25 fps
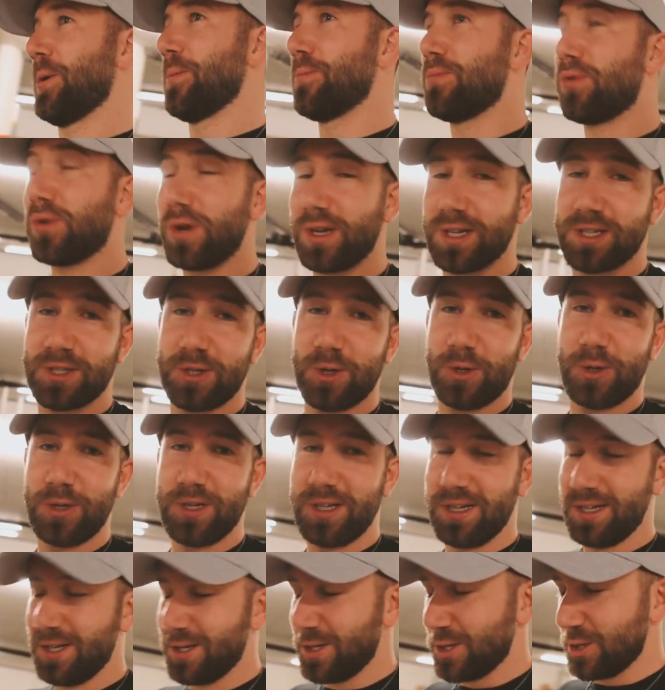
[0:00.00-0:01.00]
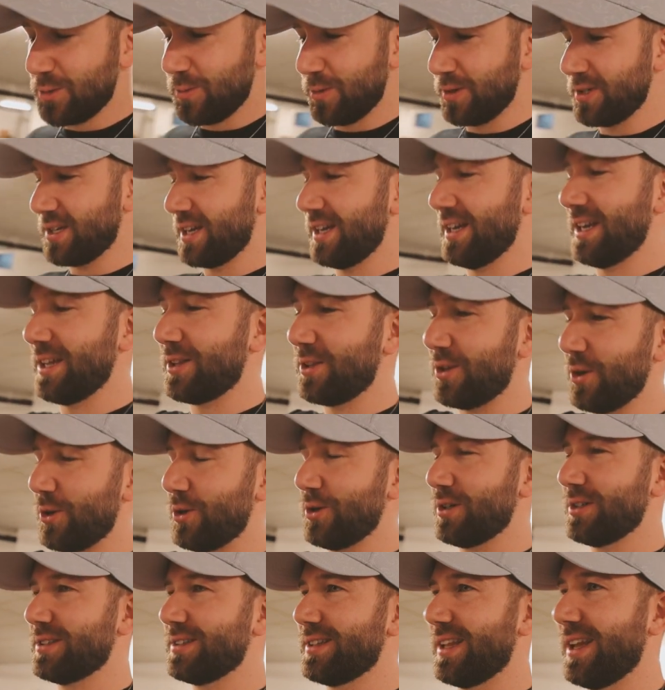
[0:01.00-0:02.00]
Pour l'instant, je pense qu'il est temps
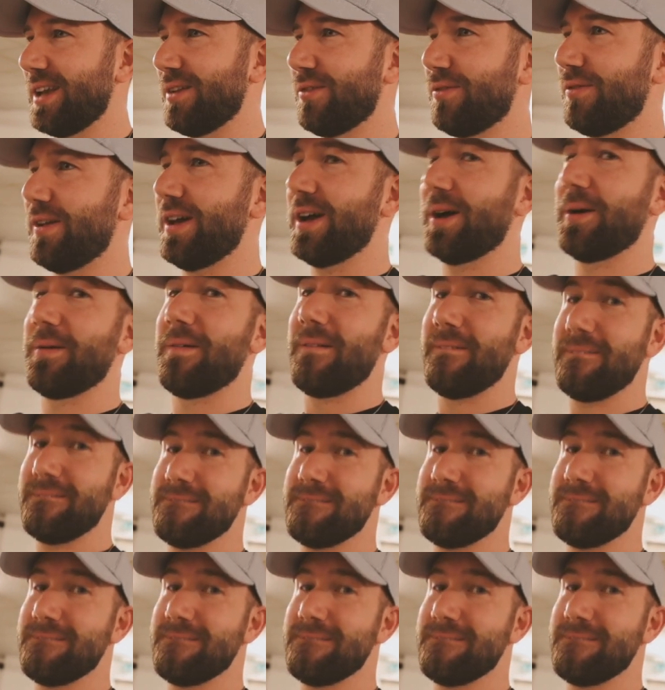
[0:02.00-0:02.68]
d'aller faire